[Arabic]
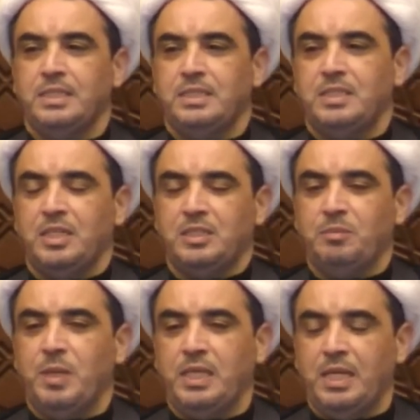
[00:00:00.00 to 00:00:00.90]

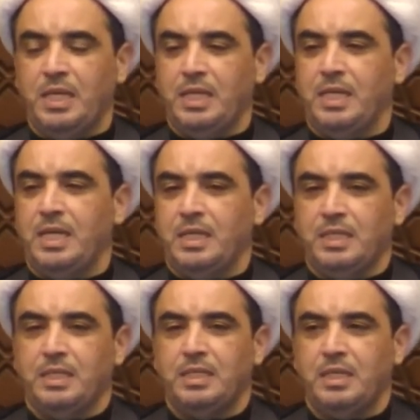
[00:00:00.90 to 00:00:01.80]
سيتبين لنا
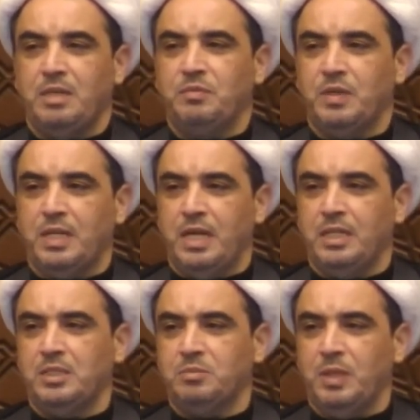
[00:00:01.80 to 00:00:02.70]
كيف
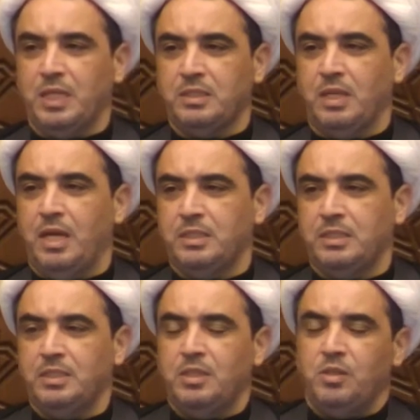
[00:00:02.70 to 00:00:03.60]
كانت محطات
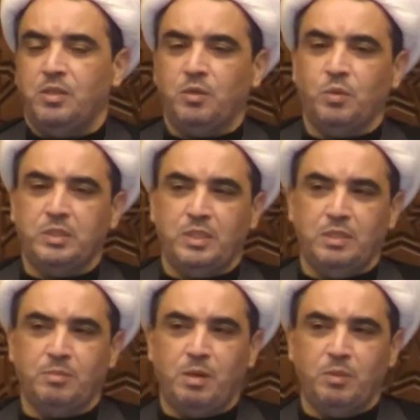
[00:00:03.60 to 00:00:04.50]
ثوره
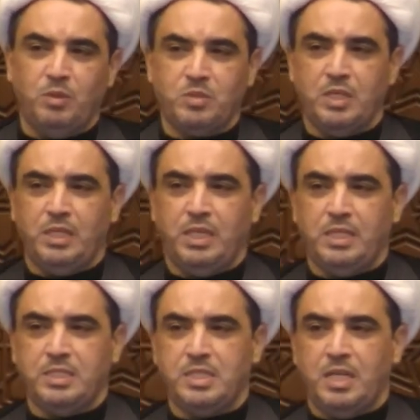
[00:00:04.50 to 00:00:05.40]
الامام الحسين
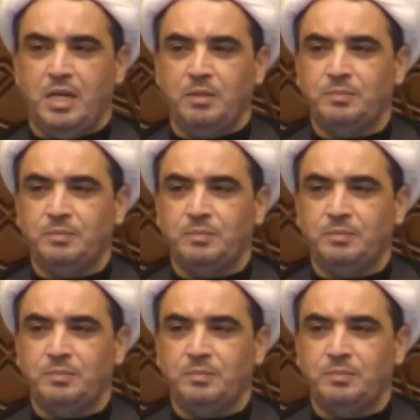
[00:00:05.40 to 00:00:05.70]
عليه السلام